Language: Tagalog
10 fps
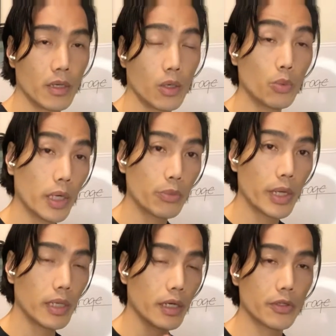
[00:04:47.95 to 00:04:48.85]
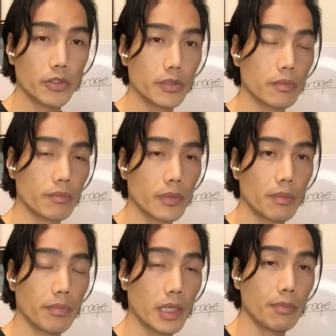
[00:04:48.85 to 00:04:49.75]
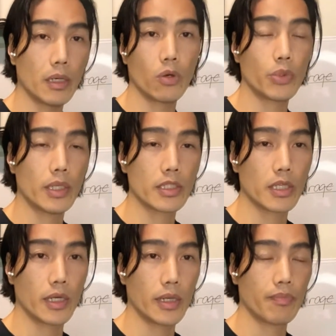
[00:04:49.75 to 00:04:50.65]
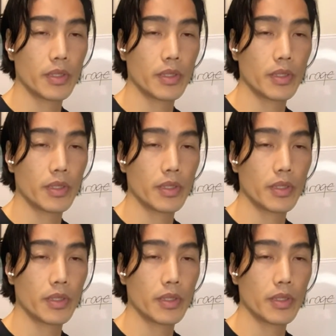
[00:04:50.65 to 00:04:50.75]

One way lang yon para makauwi lang sila.